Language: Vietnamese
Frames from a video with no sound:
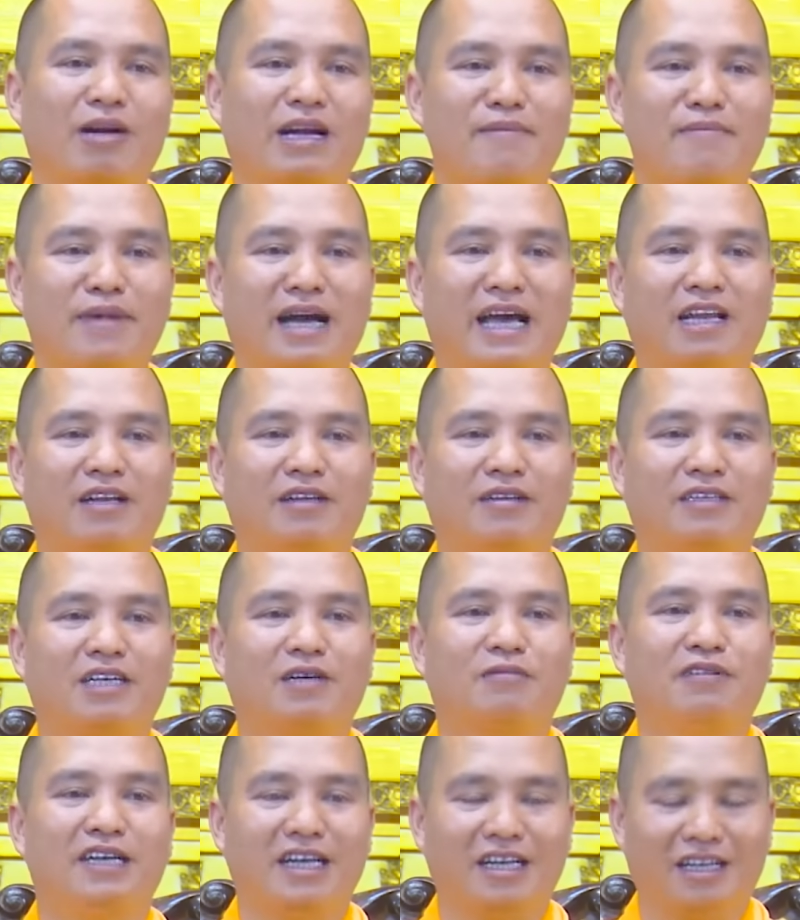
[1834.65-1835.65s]
năm ngày là
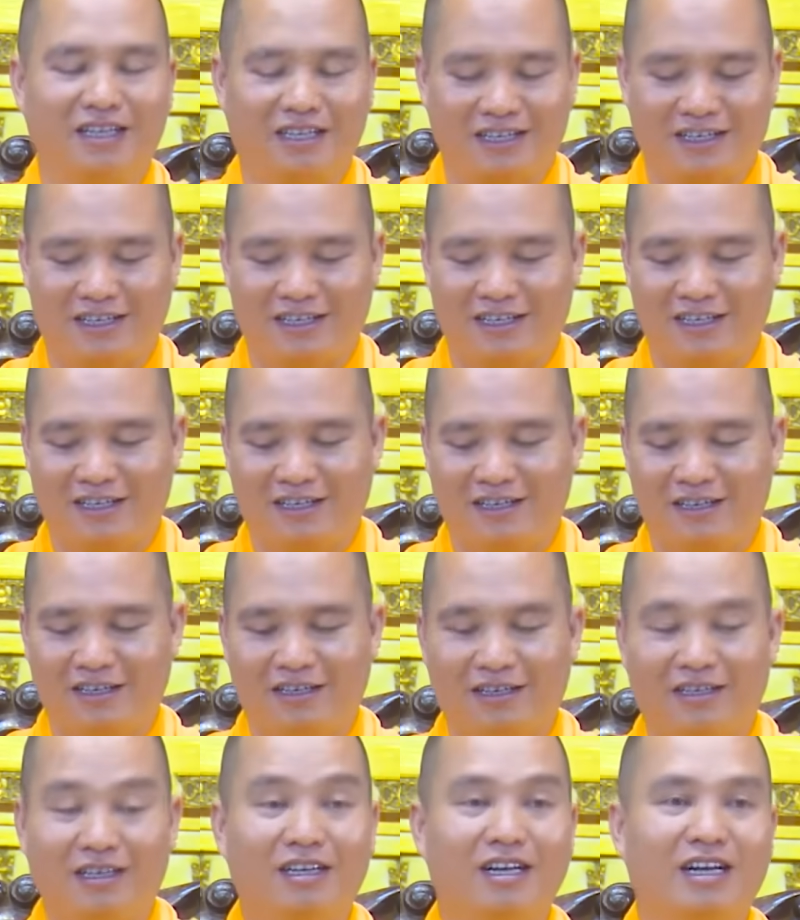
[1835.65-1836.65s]
chợ phiên,
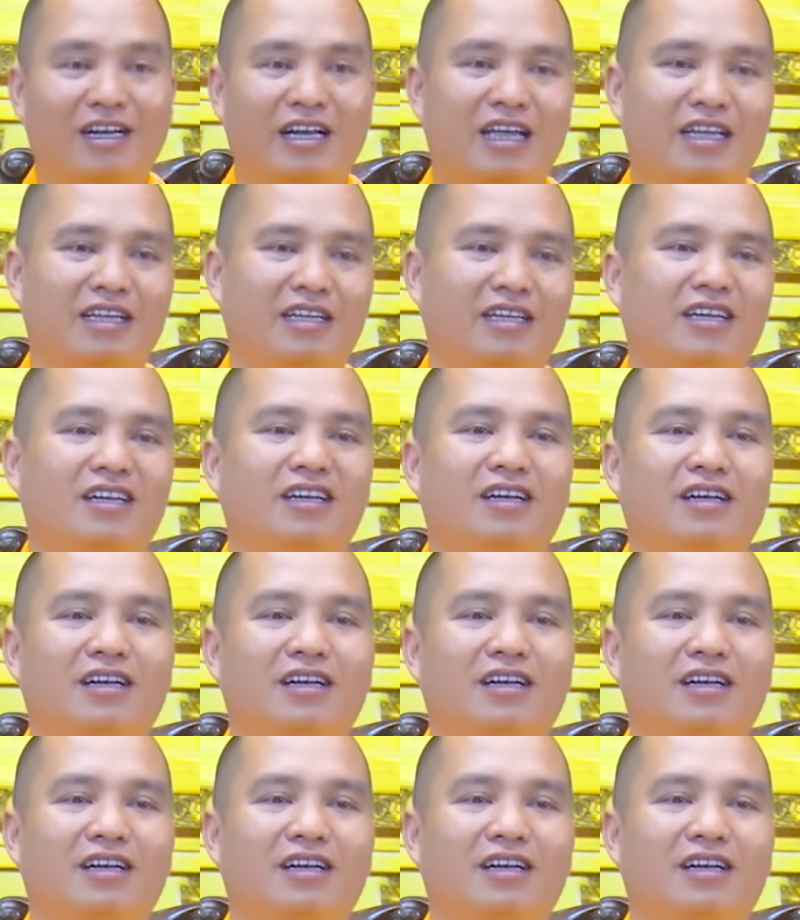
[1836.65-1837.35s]
nhưng lần này thì gì